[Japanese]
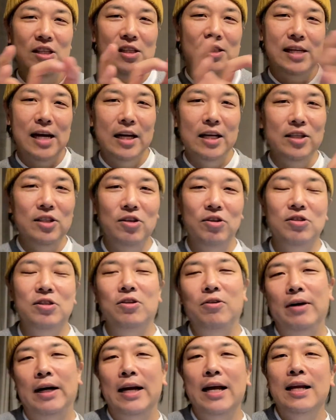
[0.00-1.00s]
日チャレンジを
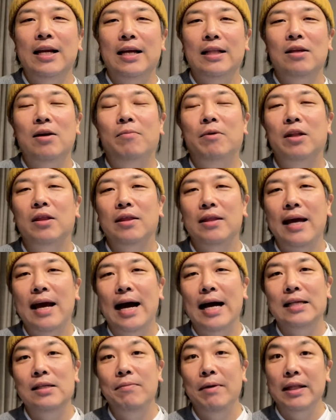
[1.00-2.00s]
しようかななんて思って
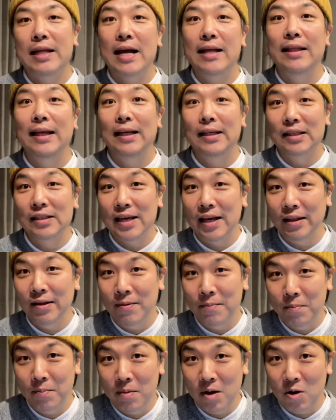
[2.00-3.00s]
始めたんですけ
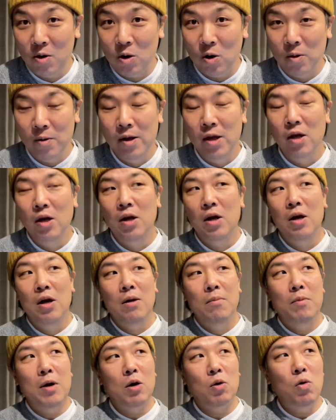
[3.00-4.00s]
ども、
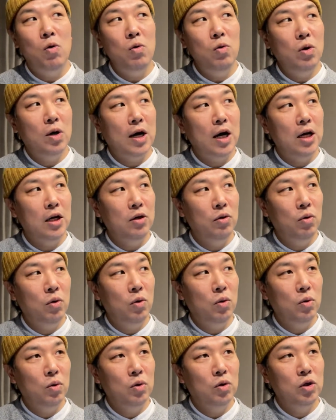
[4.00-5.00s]
まあ、今回
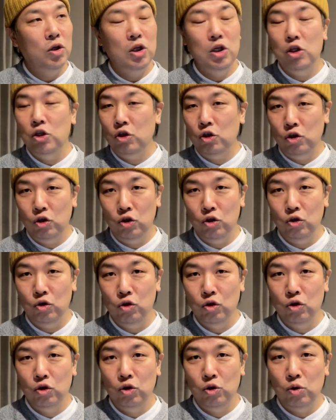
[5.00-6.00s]
の禁
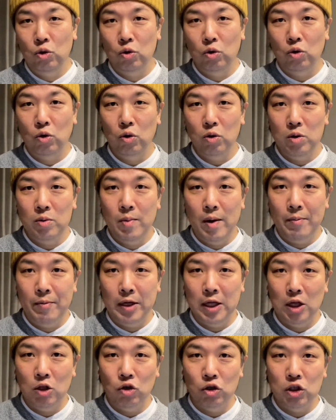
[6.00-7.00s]
酒、ちょっと今
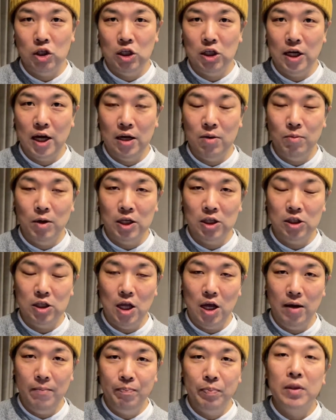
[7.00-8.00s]
までと違いまし
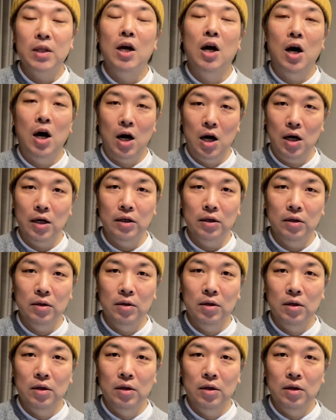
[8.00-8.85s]
て、はい。